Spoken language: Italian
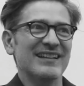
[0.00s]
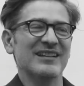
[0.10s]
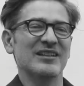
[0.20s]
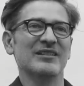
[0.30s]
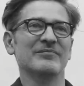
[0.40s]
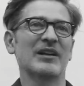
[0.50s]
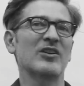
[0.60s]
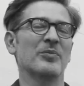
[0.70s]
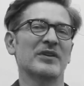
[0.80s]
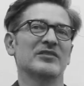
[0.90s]
eh,
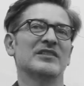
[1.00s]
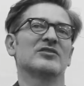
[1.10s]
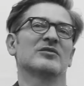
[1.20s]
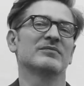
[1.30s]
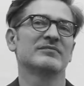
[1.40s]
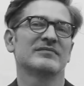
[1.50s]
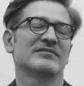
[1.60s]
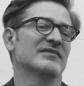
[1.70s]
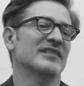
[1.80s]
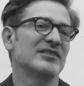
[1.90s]
ecco perché ho detto
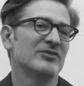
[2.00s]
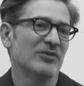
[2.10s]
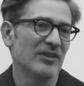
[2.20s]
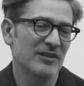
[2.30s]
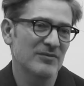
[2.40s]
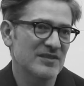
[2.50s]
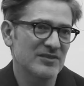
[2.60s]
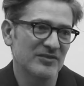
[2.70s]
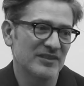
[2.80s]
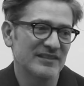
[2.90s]
dritto alla
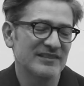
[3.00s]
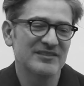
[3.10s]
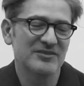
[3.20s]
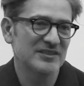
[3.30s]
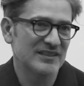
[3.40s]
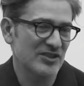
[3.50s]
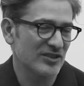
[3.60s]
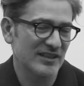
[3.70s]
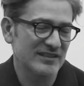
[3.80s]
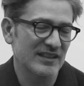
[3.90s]
questione, dentro di te
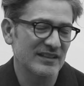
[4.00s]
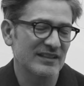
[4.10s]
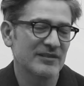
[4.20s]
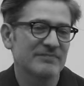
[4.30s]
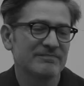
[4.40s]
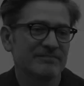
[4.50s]
c'è la terra.